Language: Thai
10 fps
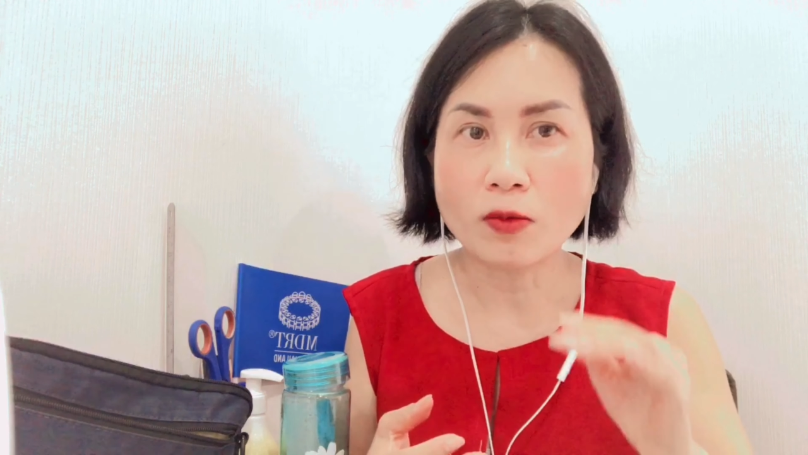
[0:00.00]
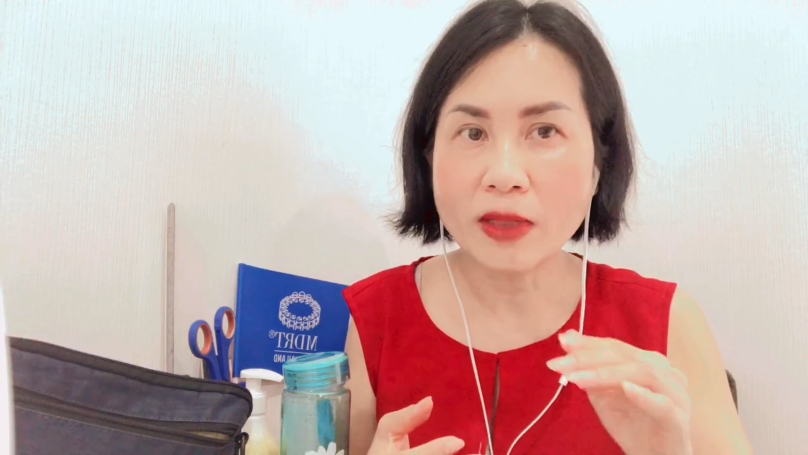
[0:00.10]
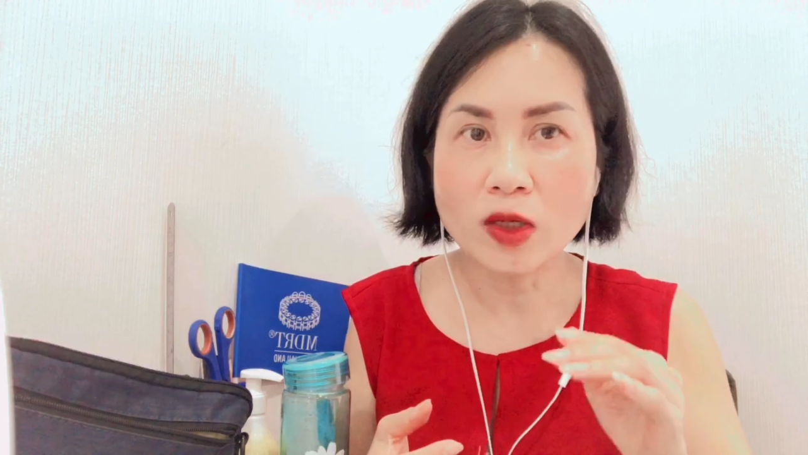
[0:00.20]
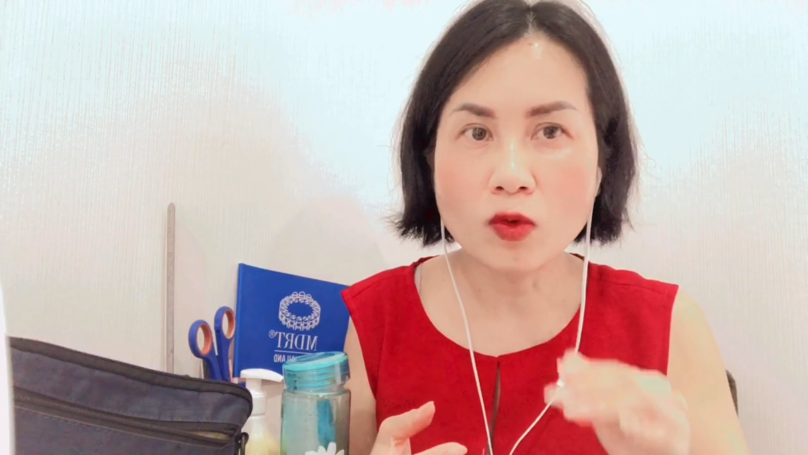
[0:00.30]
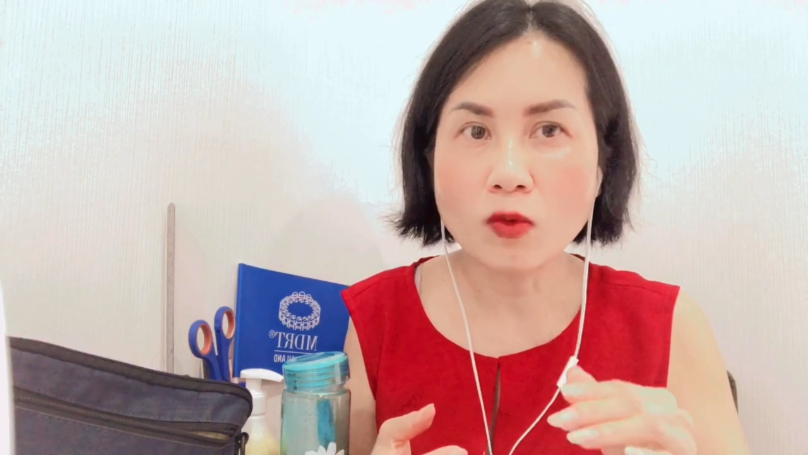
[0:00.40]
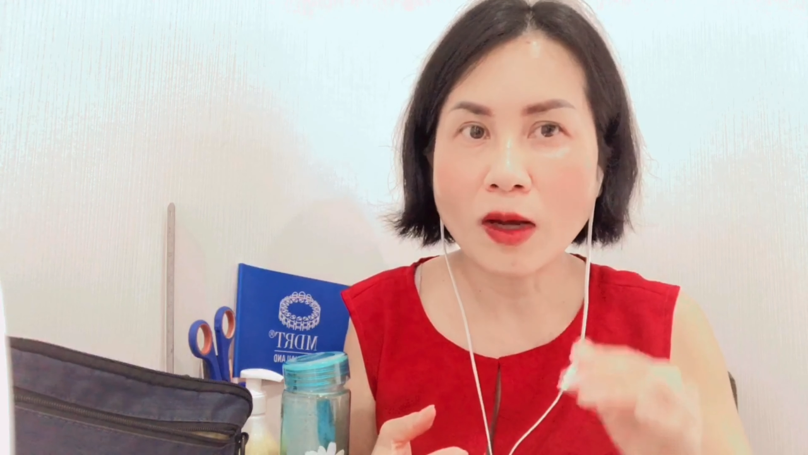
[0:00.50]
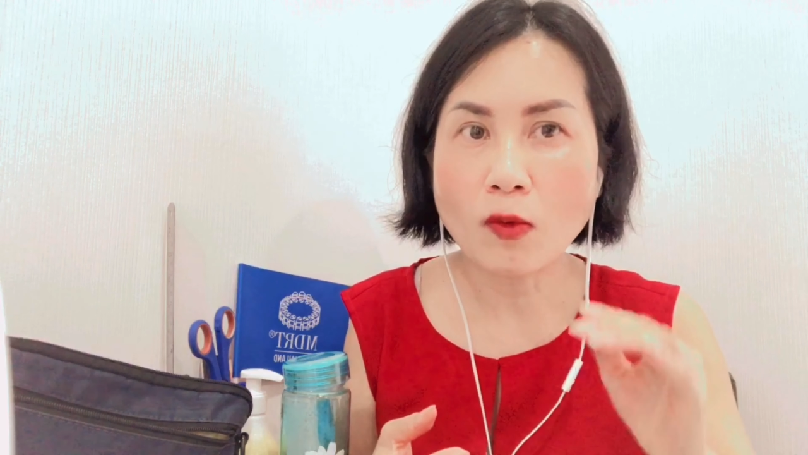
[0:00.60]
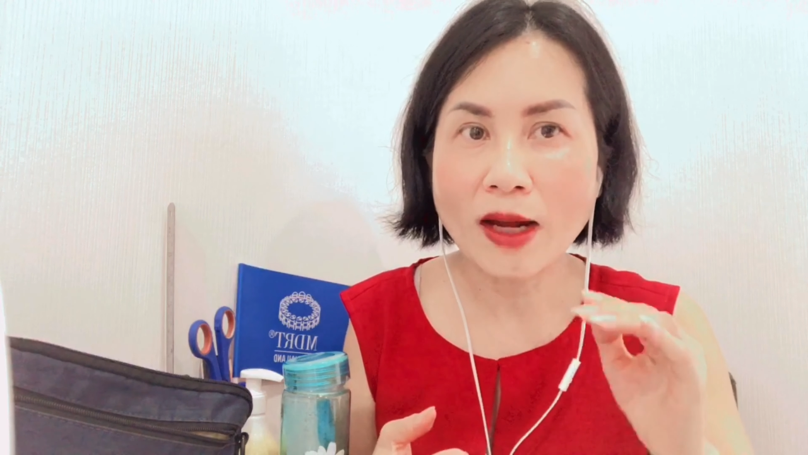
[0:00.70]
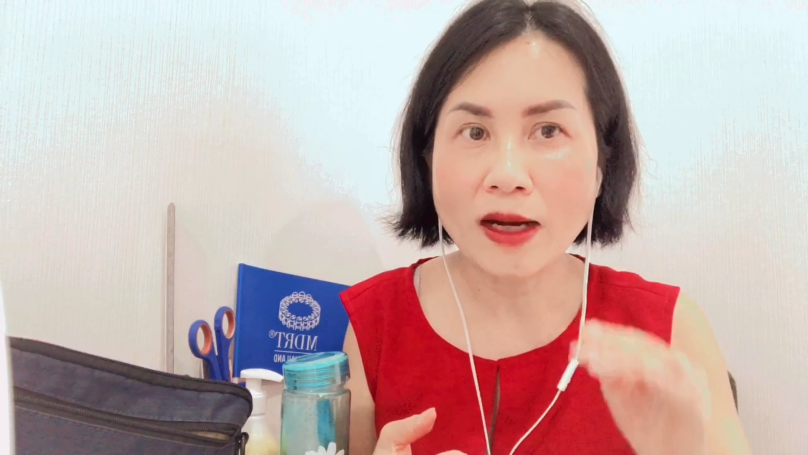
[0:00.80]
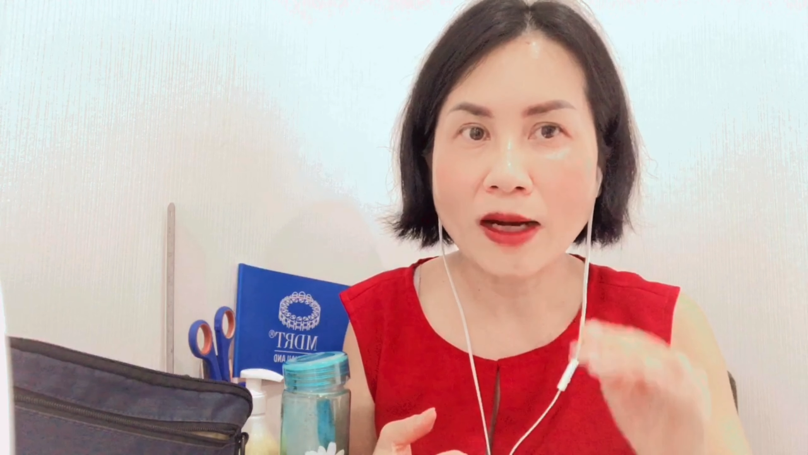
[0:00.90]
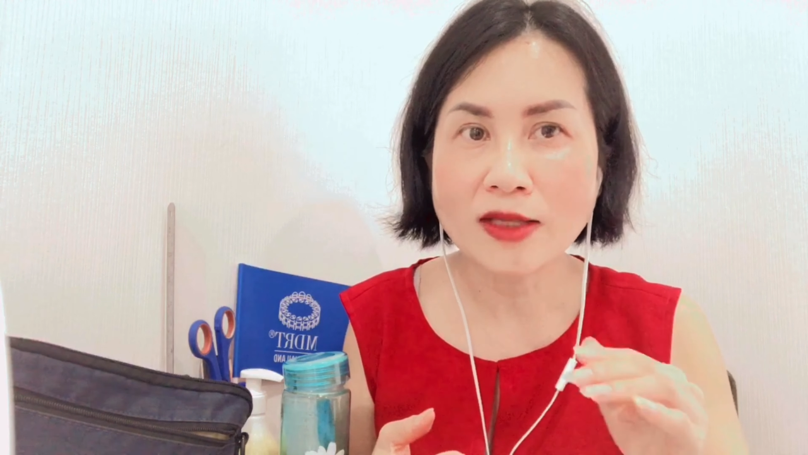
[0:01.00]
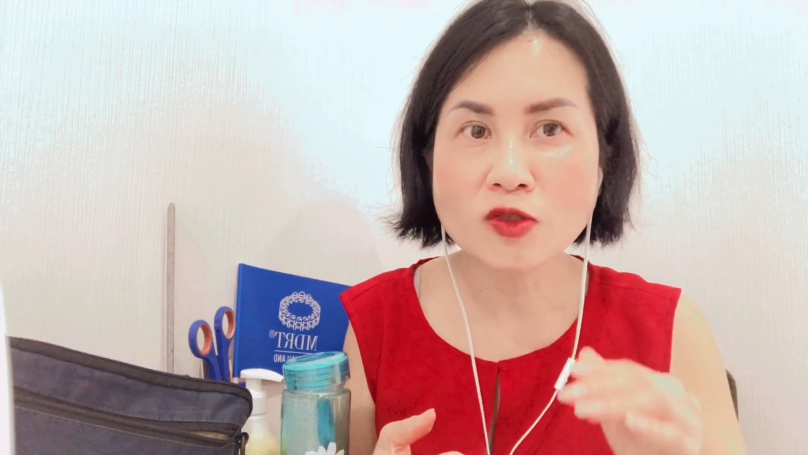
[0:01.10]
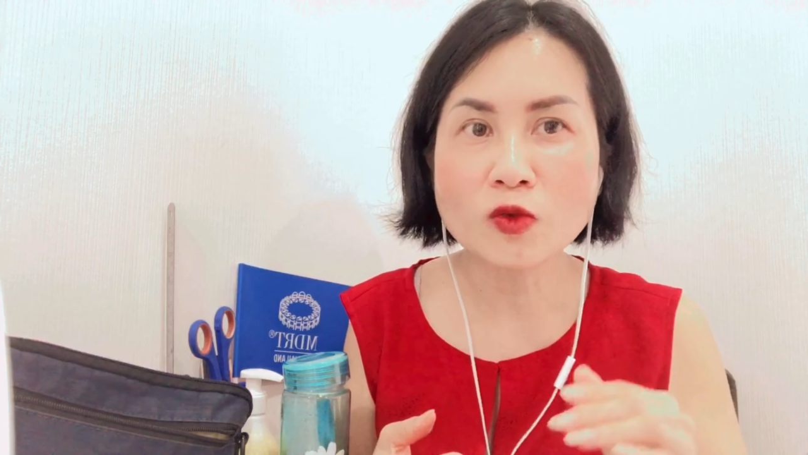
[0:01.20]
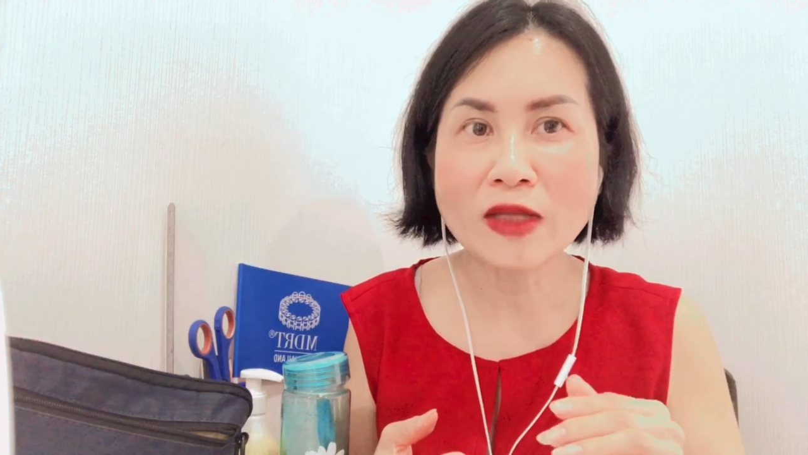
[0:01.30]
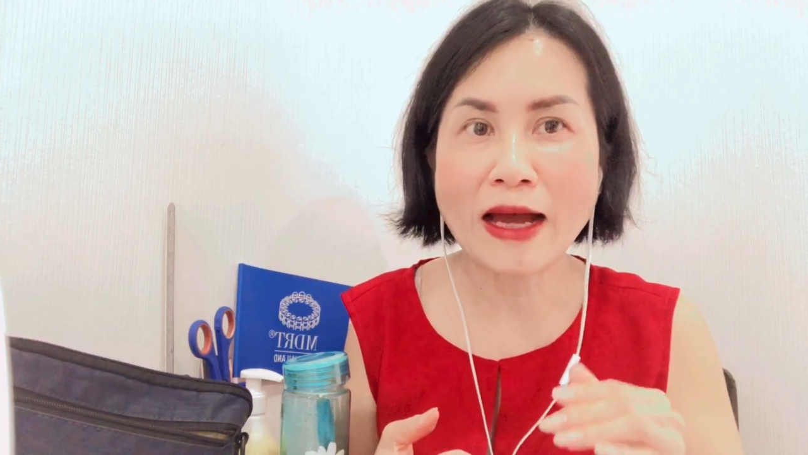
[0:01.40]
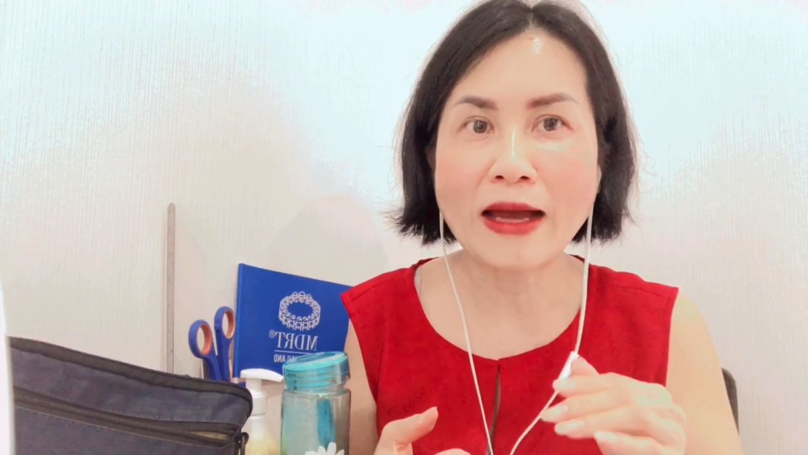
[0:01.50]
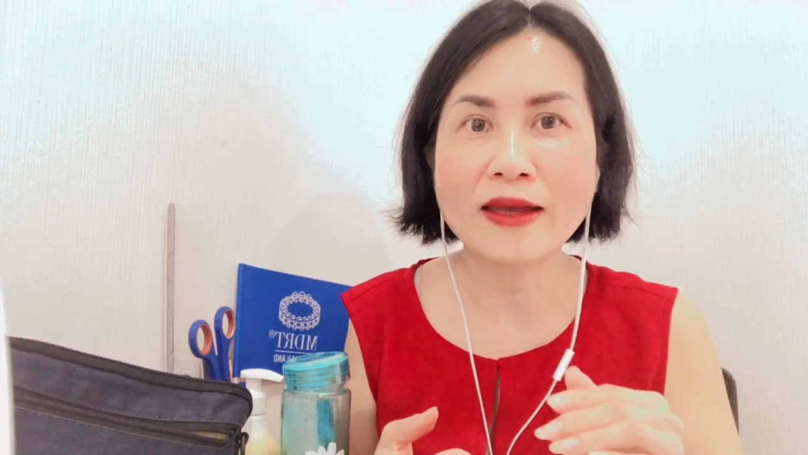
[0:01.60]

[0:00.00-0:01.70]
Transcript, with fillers: ไม่รู้ว่าวาระสุดท้าย